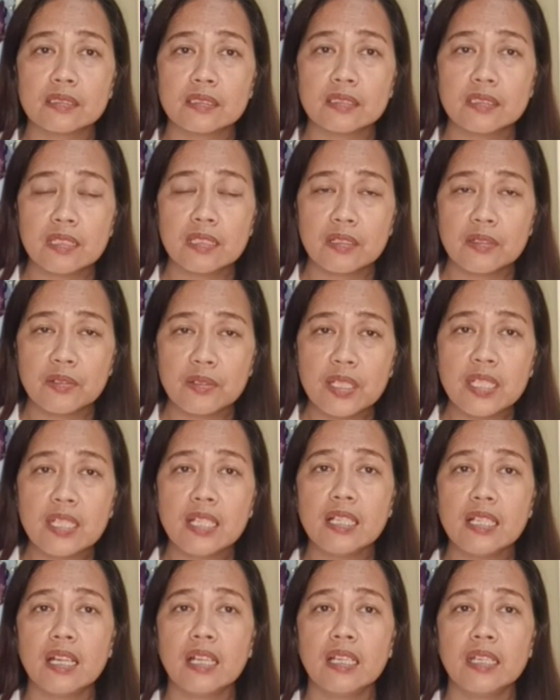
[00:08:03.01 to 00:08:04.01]
the
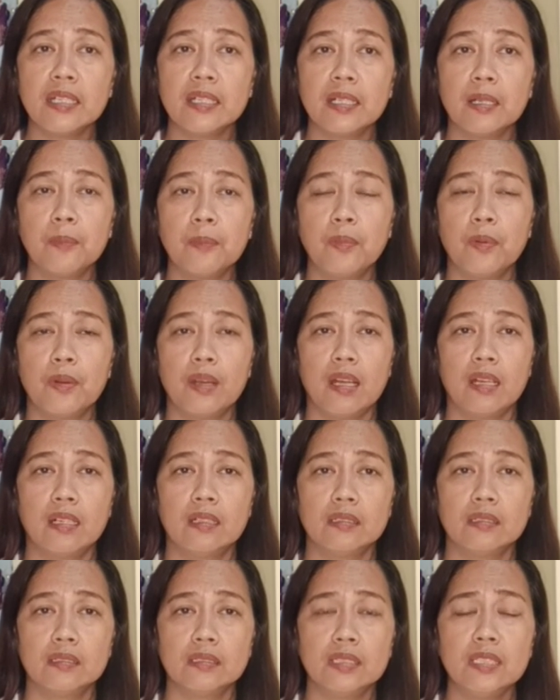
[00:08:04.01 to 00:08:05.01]
real alay kapwa,
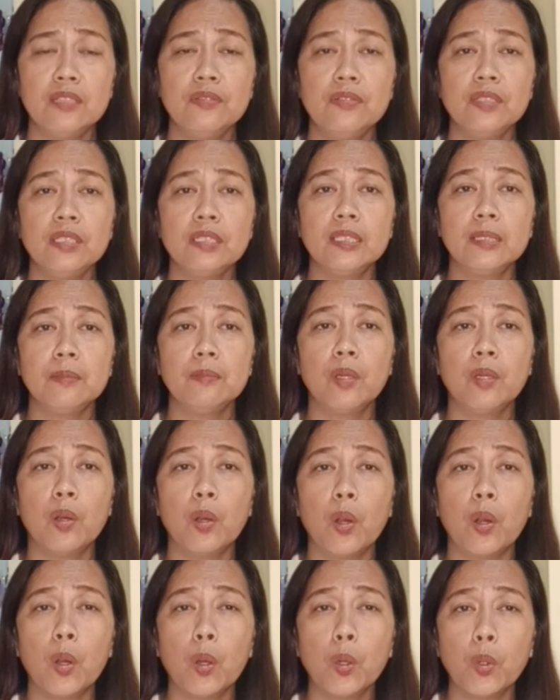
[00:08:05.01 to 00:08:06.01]
giving them
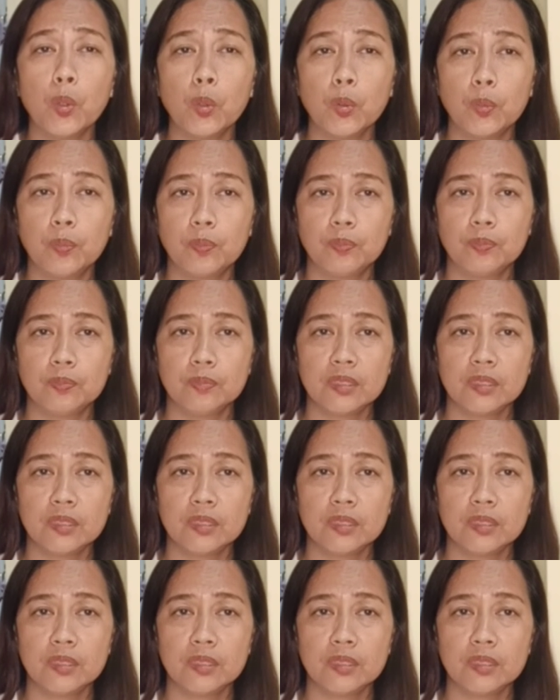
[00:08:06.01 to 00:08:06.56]
hope,